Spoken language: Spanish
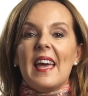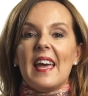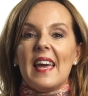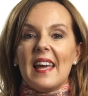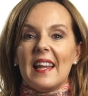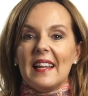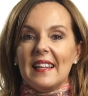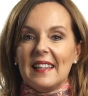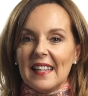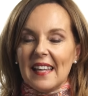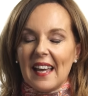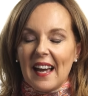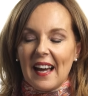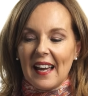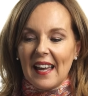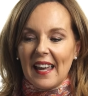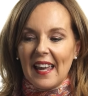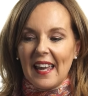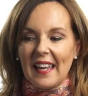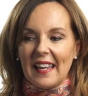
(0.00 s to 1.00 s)
el
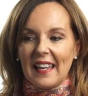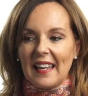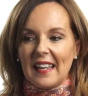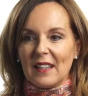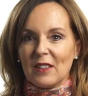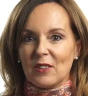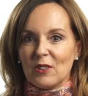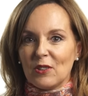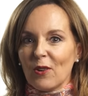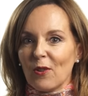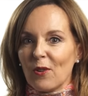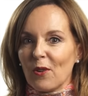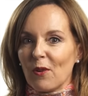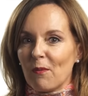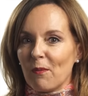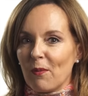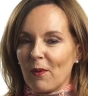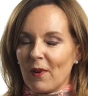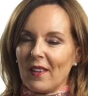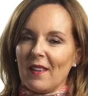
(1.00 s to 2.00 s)
día en que
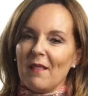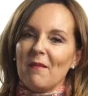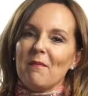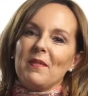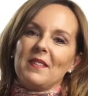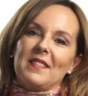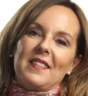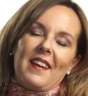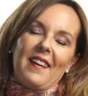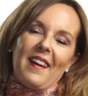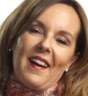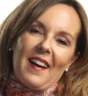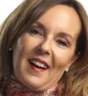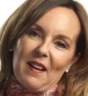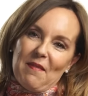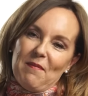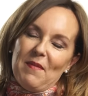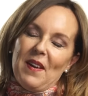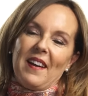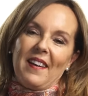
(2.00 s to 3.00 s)
todo puede empezar a
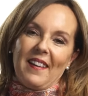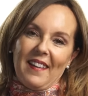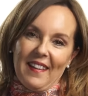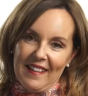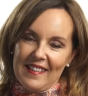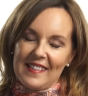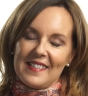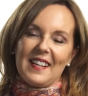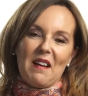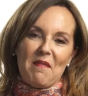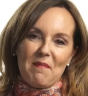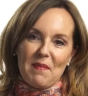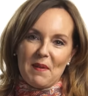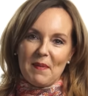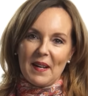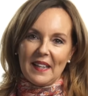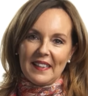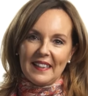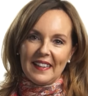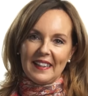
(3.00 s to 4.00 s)
cambiar, que es Happy
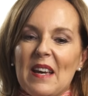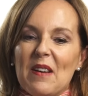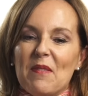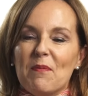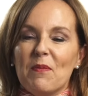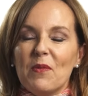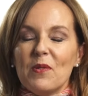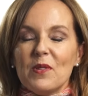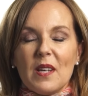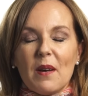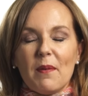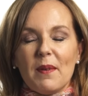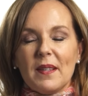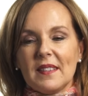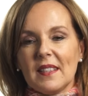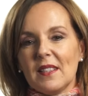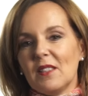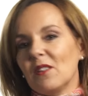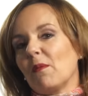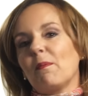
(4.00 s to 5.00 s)
Monday. Muchas
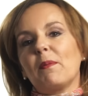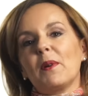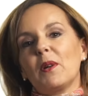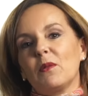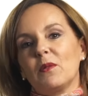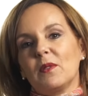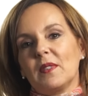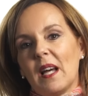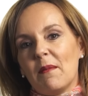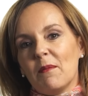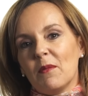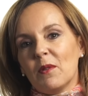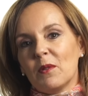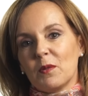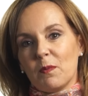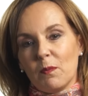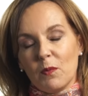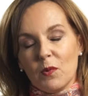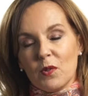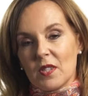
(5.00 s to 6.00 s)
veces nos
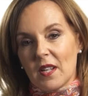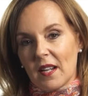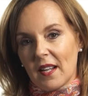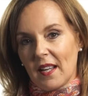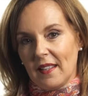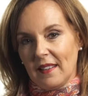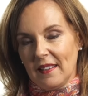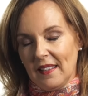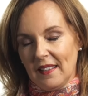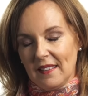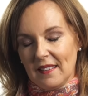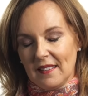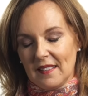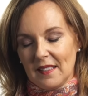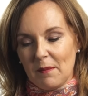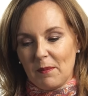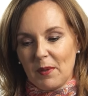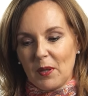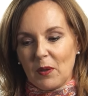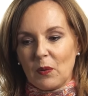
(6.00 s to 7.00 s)
preguntamos, mucha gente
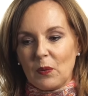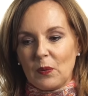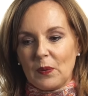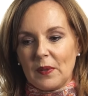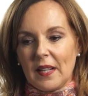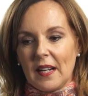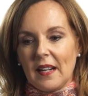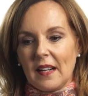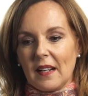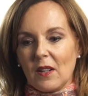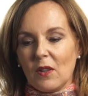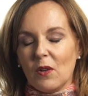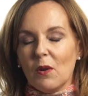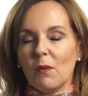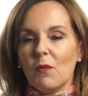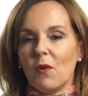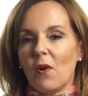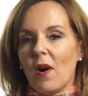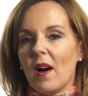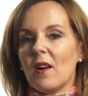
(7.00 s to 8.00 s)
se pregunta,
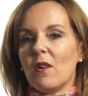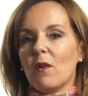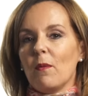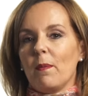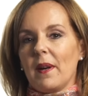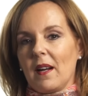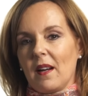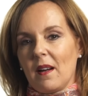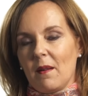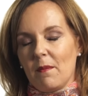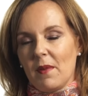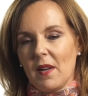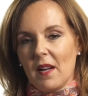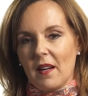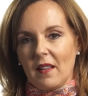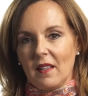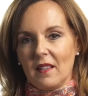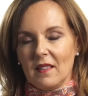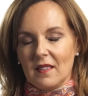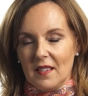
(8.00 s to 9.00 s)
¿cómo hago para
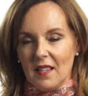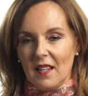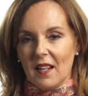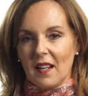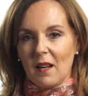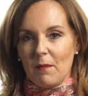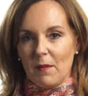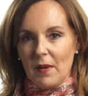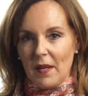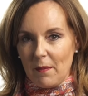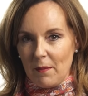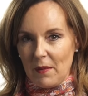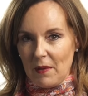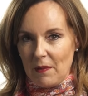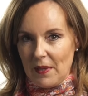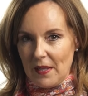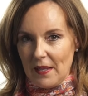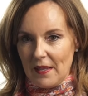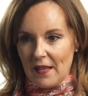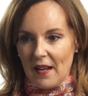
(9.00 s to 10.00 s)
cambiar? Quisiera cambiar mi
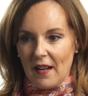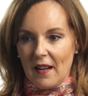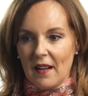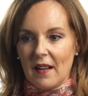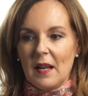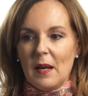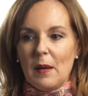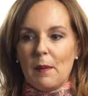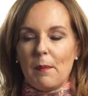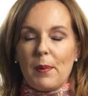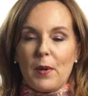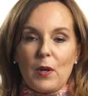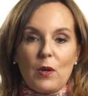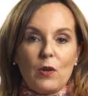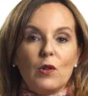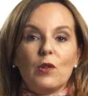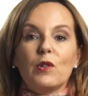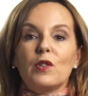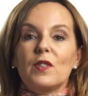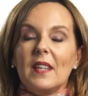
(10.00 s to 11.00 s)
vida, pero
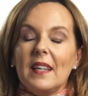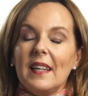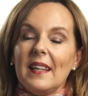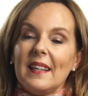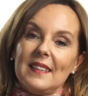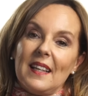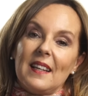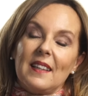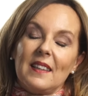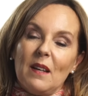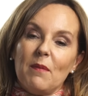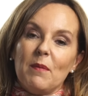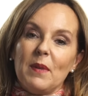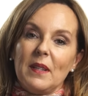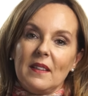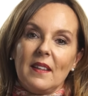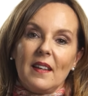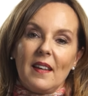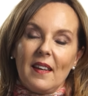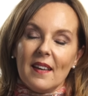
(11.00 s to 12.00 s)
no sé
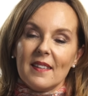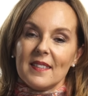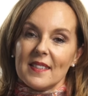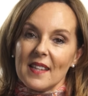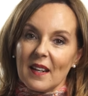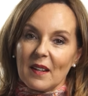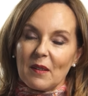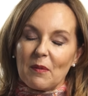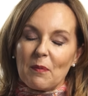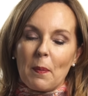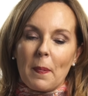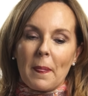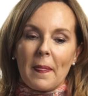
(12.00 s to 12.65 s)
exactamente qué hacer.